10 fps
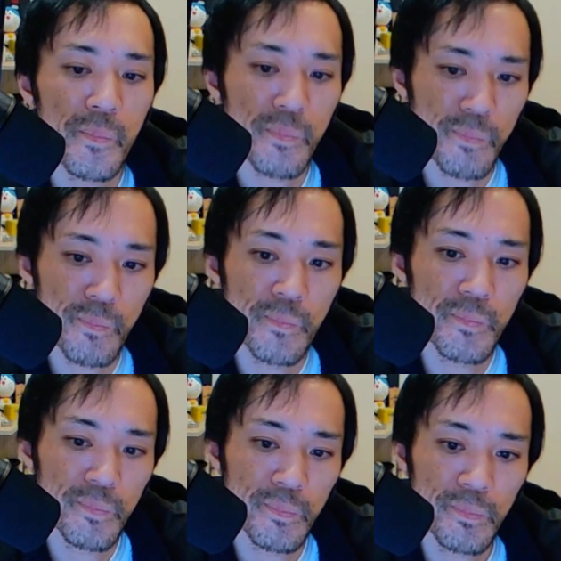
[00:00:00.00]
う
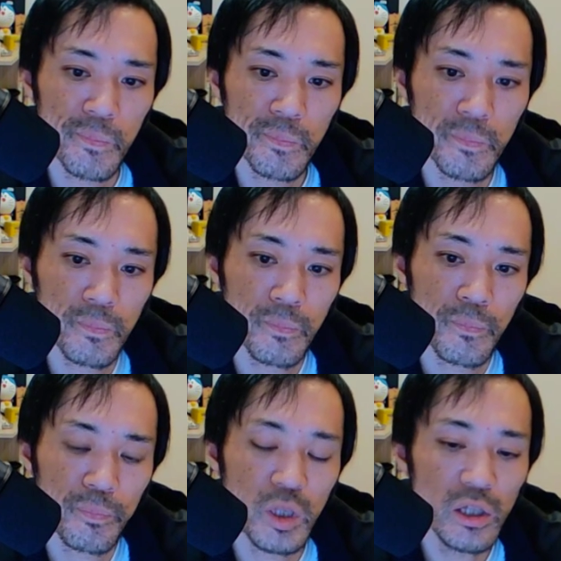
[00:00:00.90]
ん
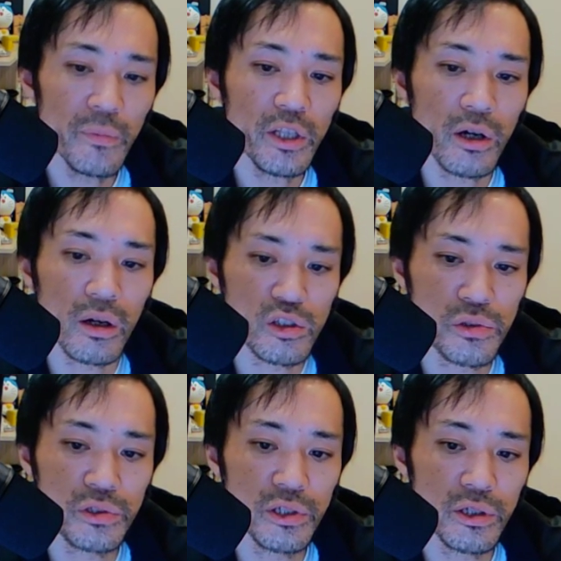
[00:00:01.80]
で今なんか
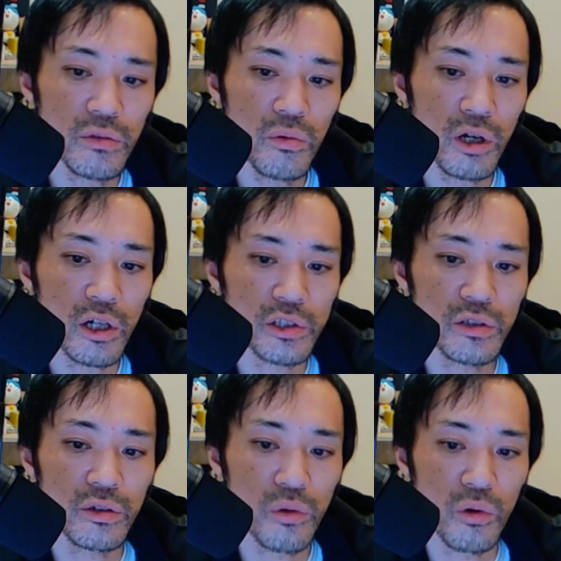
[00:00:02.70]
熟成さんの方が稼い
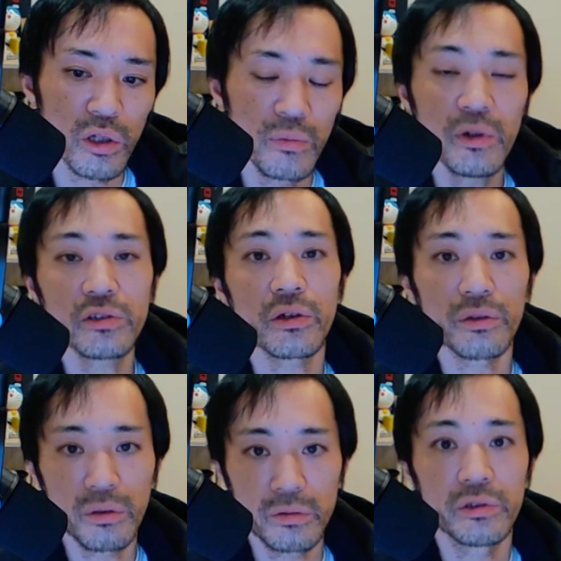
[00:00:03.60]
でる子いますから
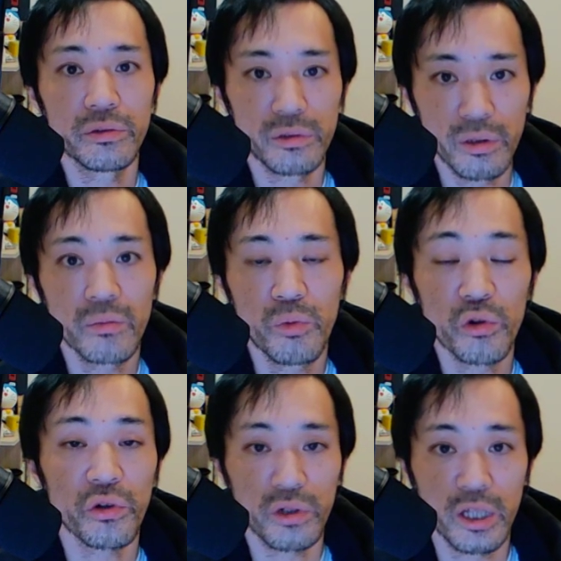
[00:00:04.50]
ね全然
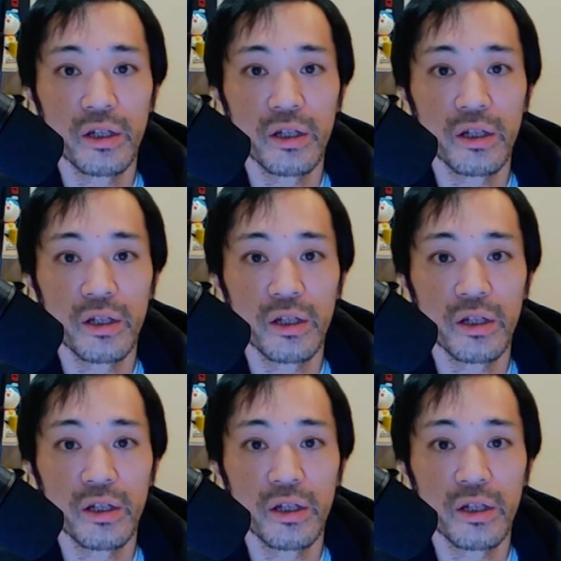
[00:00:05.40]
僕より